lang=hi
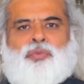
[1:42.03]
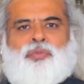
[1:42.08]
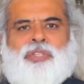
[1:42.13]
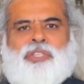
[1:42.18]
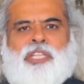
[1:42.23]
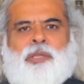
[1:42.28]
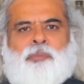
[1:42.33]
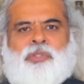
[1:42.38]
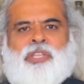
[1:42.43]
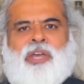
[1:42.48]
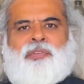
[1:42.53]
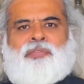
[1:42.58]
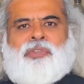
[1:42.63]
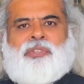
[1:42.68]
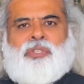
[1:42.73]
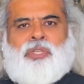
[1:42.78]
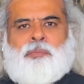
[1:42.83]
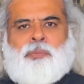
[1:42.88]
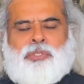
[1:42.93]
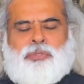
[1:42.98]
कुत
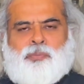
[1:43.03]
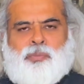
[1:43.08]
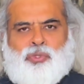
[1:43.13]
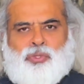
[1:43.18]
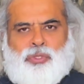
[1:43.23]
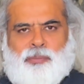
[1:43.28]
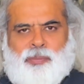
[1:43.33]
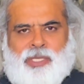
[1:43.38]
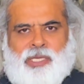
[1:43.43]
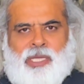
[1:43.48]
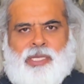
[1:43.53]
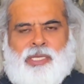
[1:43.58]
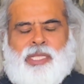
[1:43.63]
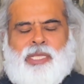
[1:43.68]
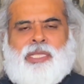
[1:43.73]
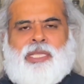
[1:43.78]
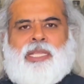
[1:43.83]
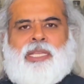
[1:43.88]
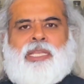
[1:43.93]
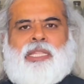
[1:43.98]
मदाफत को मजबूत
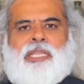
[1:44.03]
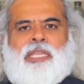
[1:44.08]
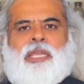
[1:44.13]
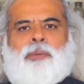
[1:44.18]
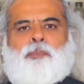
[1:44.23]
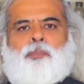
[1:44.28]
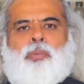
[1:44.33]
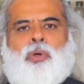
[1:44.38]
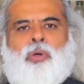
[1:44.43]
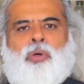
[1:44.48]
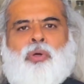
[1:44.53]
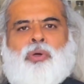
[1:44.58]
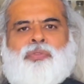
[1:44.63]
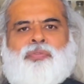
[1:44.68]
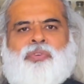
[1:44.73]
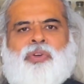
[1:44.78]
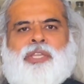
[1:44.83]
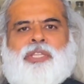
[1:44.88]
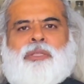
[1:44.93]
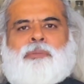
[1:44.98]
बनाने के लिए
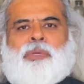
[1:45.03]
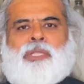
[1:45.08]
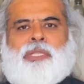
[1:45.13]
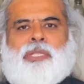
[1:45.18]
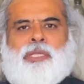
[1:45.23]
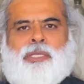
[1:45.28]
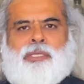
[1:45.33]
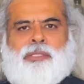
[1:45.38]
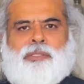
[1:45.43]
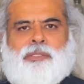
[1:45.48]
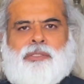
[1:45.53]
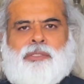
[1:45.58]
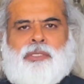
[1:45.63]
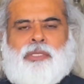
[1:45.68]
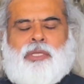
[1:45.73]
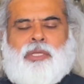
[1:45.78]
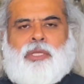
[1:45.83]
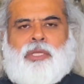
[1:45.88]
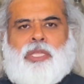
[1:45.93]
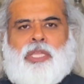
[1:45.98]
बहुत फायदेमंद
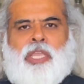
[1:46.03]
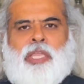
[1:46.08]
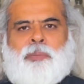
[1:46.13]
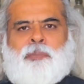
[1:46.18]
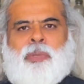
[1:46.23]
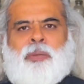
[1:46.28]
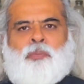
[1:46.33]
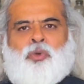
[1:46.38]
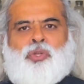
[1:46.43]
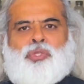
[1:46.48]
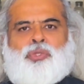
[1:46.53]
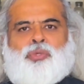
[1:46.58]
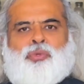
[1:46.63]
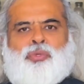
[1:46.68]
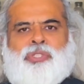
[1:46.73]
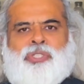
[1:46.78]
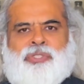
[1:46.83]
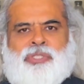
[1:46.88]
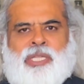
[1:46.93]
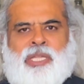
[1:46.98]
है इनमें
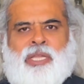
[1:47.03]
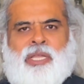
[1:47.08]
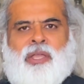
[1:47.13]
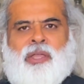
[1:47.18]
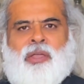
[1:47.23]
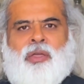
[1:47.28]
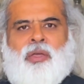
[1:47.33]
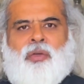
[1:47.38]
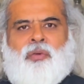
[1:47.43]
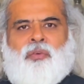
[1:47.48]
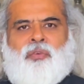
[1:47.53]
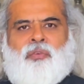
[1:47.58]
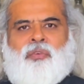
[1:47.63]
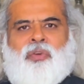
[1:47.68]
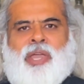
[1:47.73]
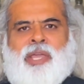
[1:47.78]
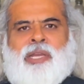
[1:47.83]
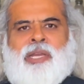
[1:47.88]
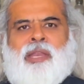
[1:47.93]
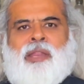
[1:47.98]
मौजूद जिंक
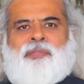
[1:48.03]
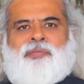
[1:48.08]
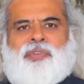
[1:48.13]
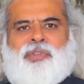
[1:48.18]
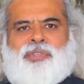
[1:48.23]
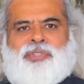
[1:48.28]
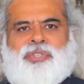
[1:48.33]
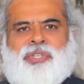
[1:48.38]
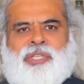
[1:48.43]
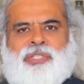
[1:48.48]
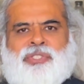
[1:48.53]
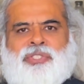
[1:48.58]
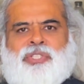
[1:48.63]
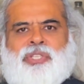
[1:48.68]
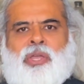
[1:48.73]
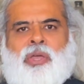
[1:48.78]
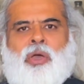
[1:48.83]
वायरल इन्फेक्शन